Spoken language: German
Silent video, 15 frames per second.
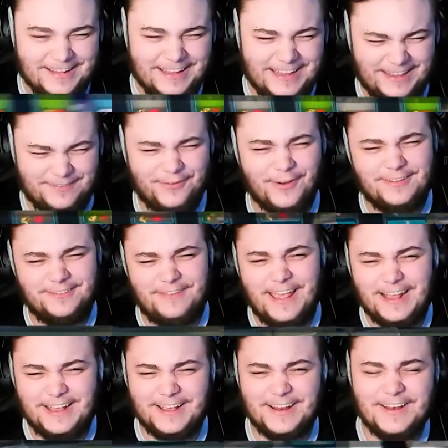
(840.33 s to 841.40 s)
Ich wurde
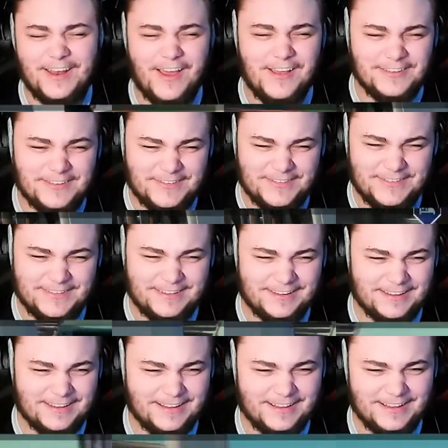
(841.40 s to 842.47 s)
weggelöscht.
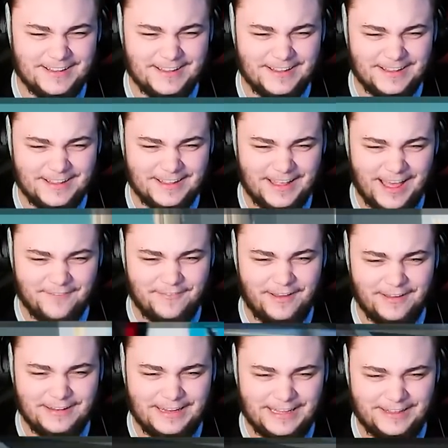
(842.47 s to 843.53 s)

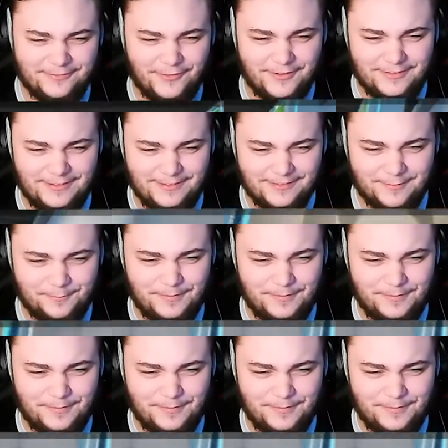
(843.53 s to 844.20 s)
Aber nicht von diesem